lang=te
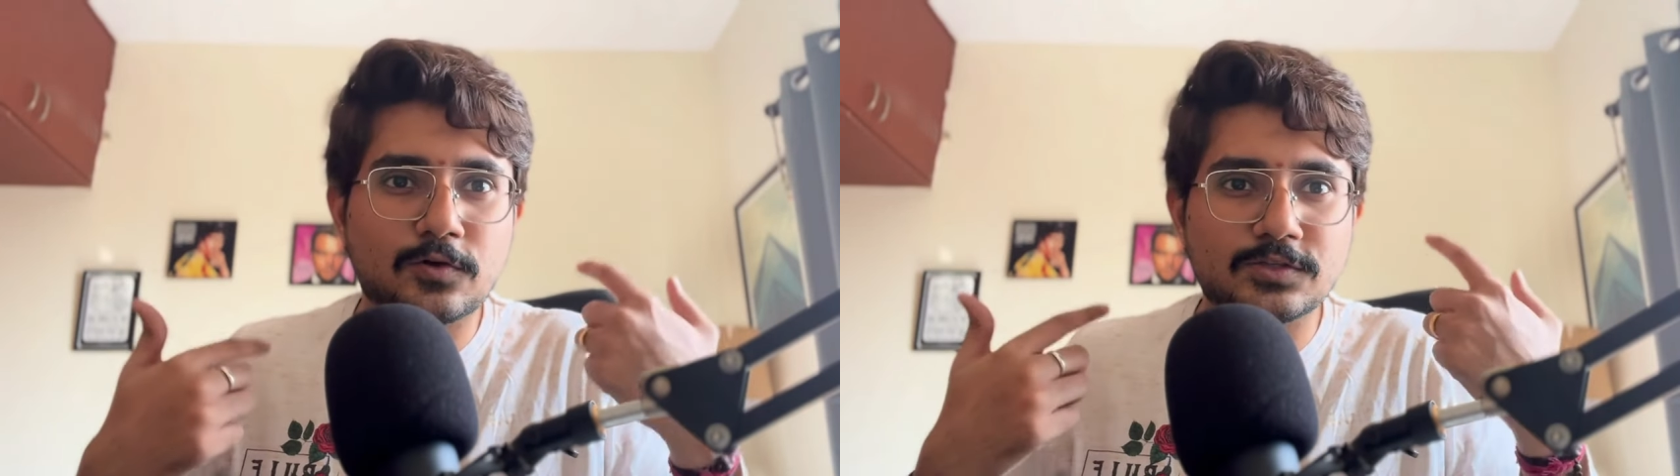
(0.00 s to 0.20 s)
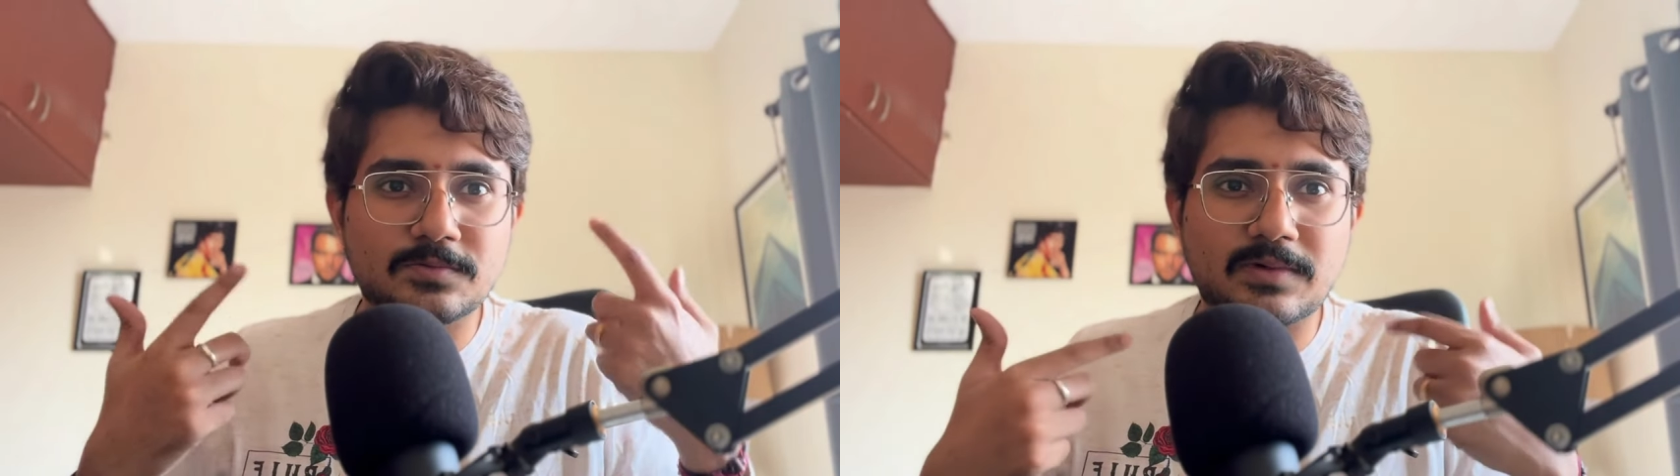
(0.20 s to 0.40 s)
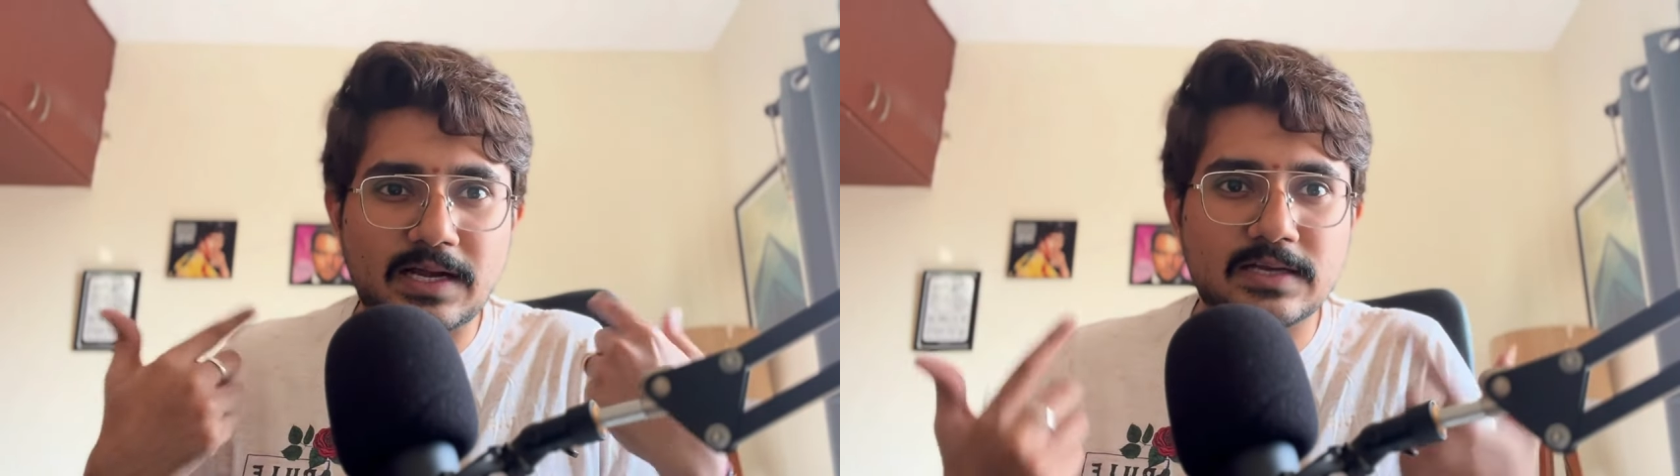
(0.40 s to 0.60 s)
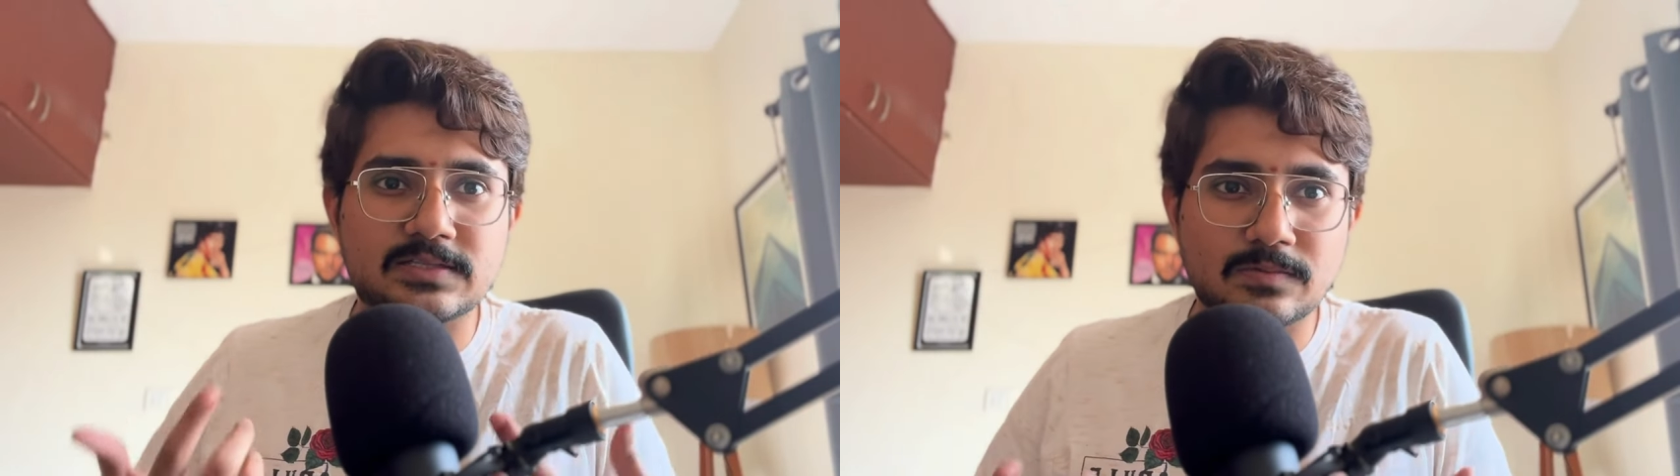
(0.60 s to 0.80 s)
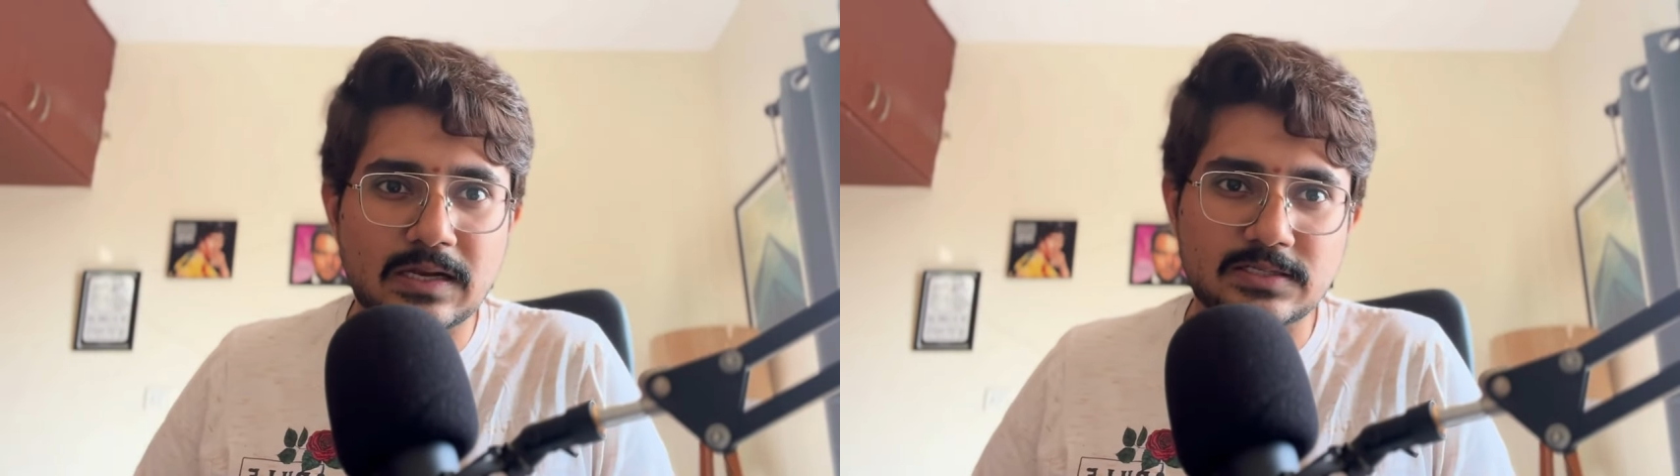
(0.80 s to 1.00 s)
కొంచెం మైండ్
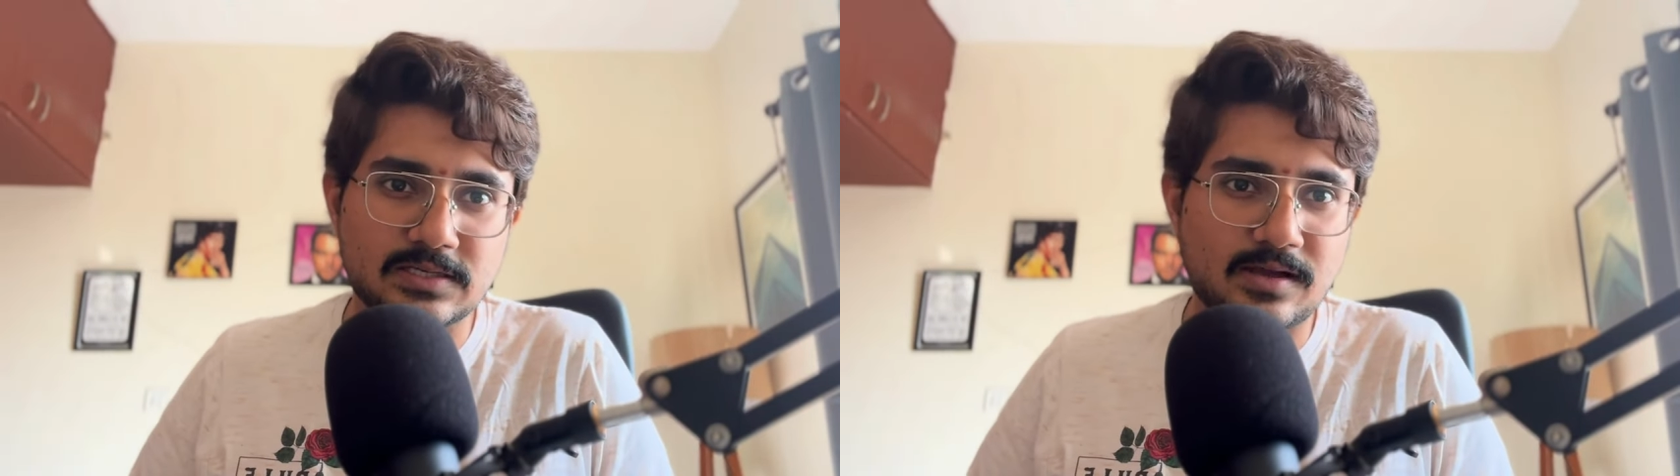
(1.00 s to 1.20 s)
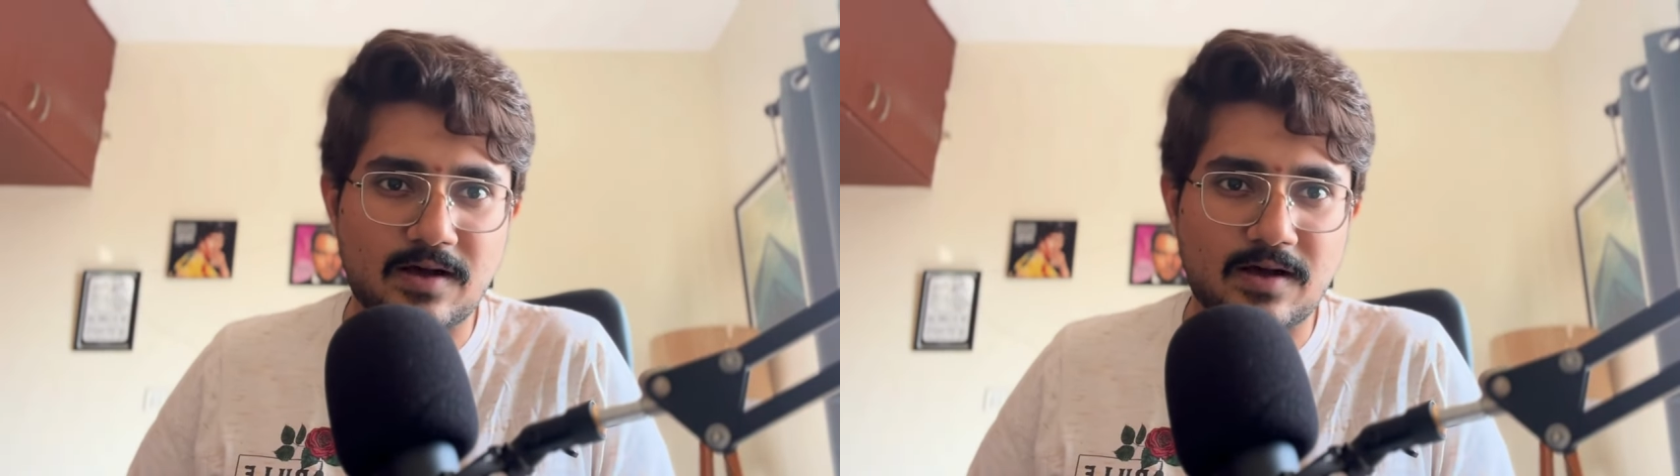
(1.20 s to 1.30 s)
అసిమిలేషన్